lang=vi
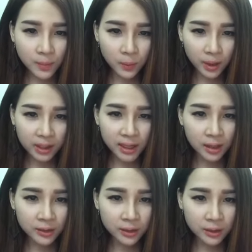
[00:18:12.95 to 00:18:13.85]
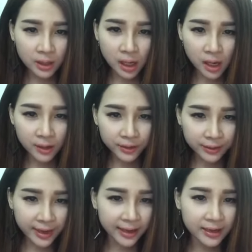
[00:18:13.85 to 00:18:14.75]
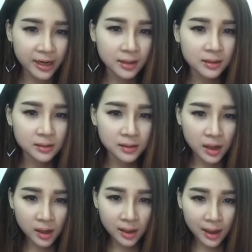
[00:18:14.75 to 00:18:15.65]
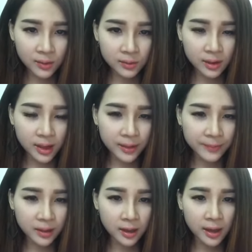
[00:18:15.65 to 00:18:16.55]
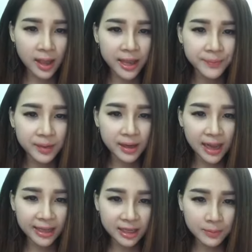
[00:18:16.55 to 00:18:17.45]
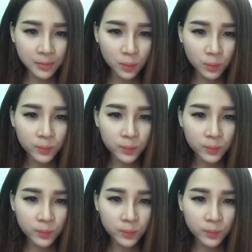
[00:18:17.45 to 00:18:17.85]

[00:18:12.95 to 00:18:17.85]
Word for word: mụn cá nhân nó tự đẩy ra thì nó hơi lâu, nên em có thể là em đi lấy nhân mụn